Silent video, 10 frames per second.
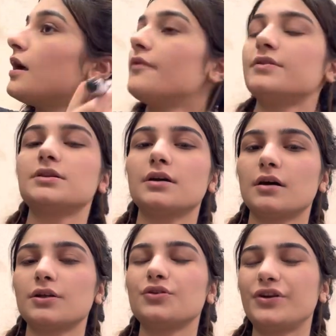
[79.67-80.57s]
वैसे
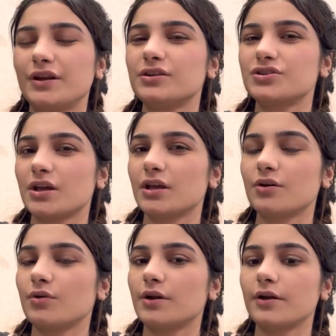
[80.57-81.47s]
लगाना तो टेंट चाहिए
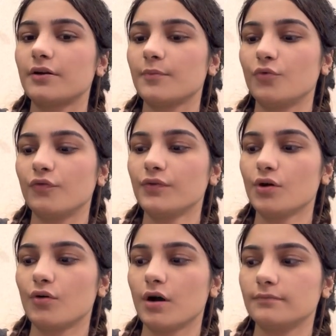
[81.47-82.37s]
क्योंकि टेंट रिमूव नहीं
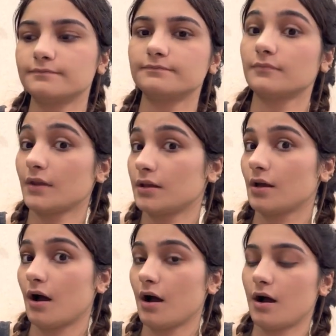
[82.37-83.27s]
होगा
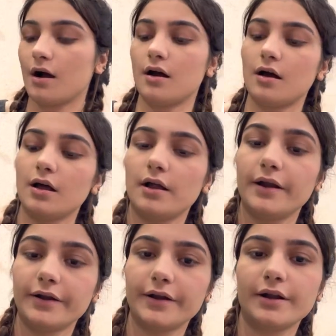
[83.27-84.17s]

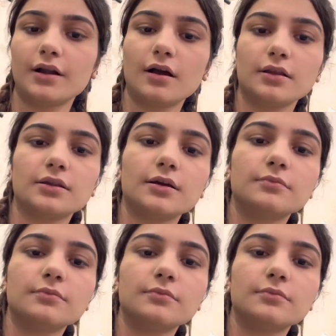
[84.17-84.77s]
यार टेंट लगाते हैं